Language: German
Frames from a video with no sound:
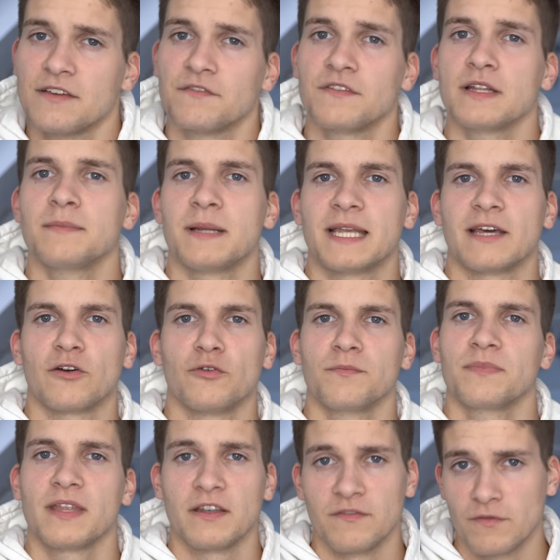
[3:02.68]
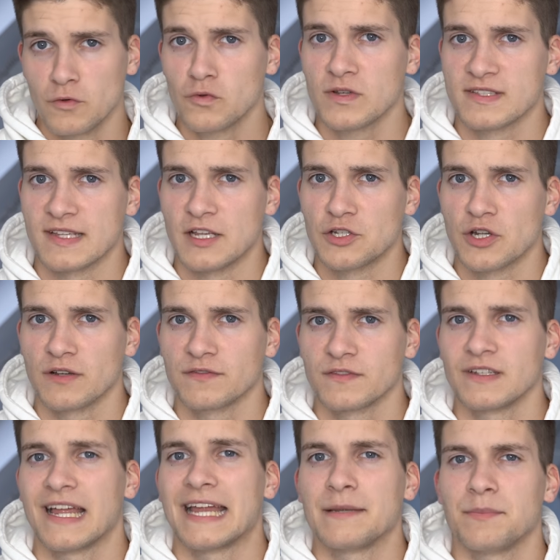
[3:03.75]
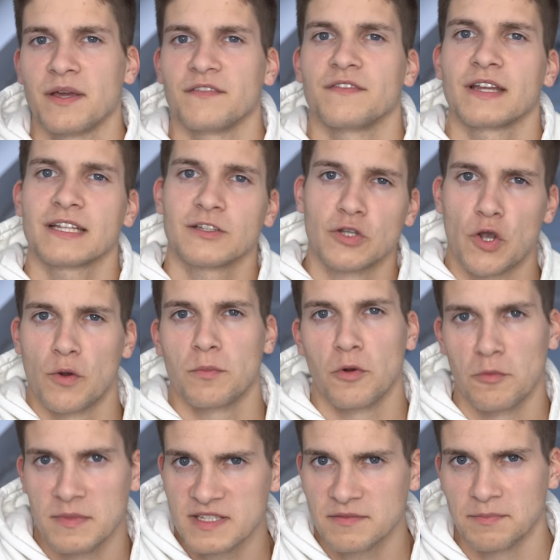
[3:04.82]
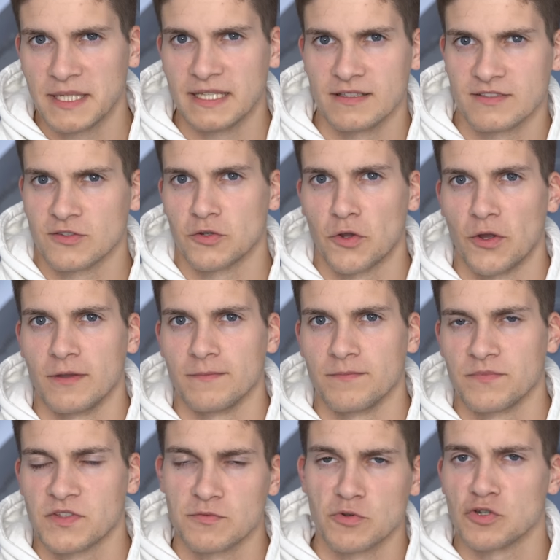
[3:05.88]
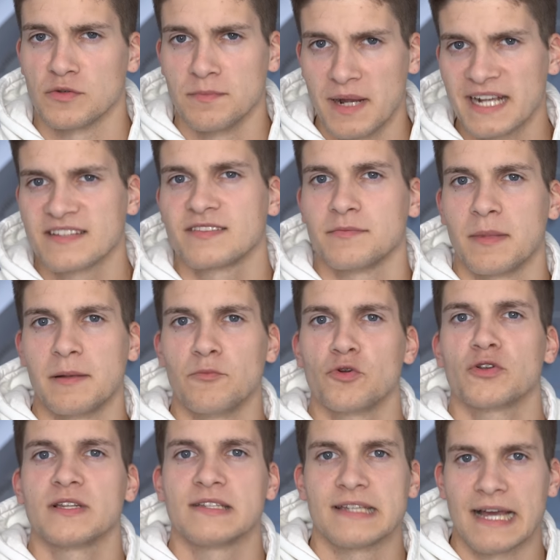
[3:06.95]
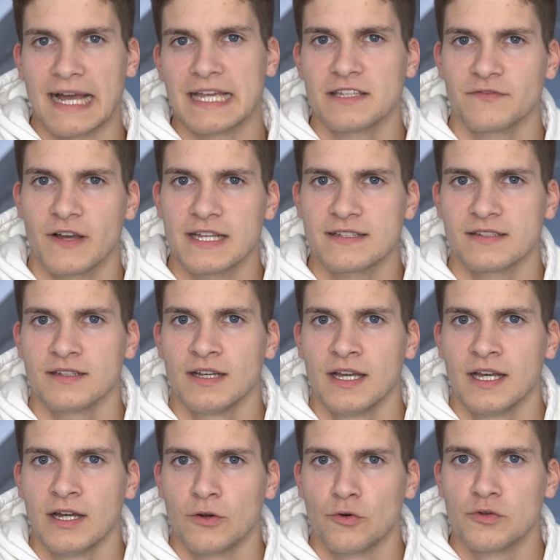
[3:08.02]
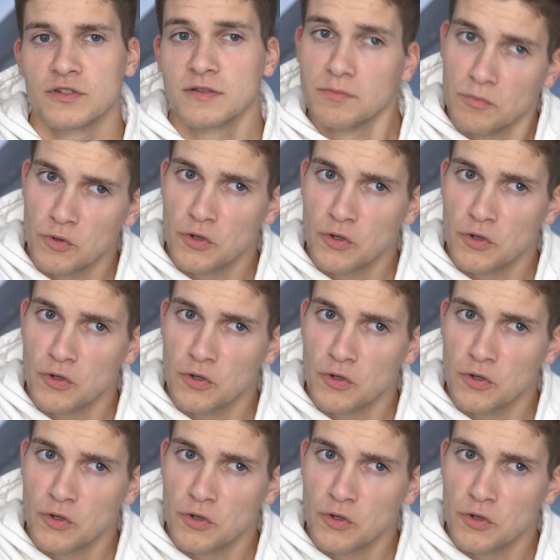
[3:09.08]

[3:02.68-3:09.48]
hier vielmehr darum, den Fluggesellschaften einen perfekten Kompromiss bieten zu können zwischen maximal möglicher Reichweite und